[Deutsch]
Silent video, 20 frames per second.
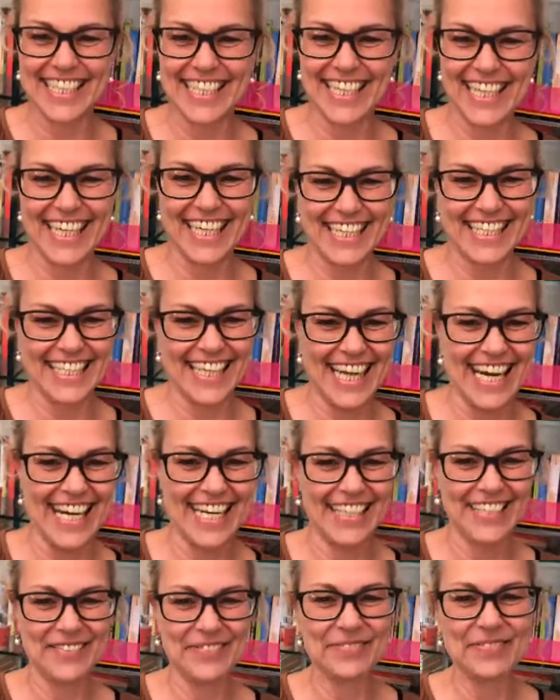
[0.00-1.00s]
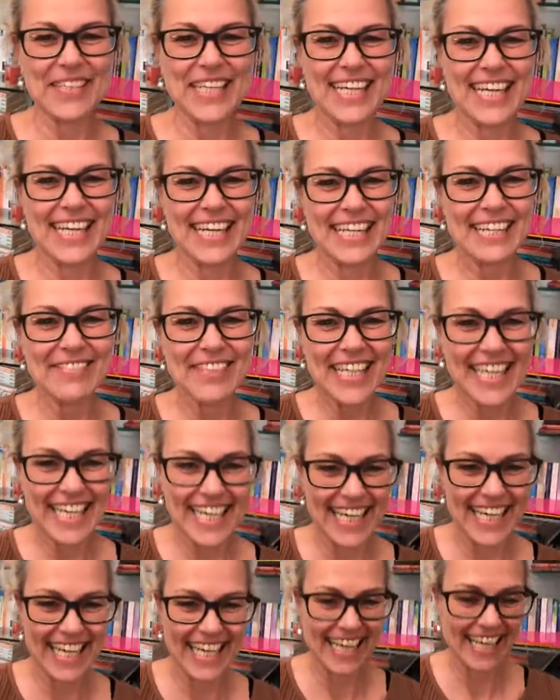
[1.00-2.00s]
Genial. Liebe
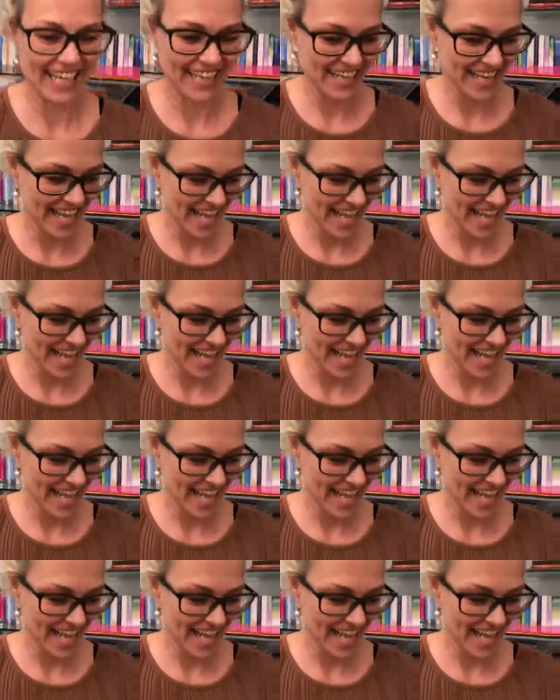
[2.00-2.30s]
Karina,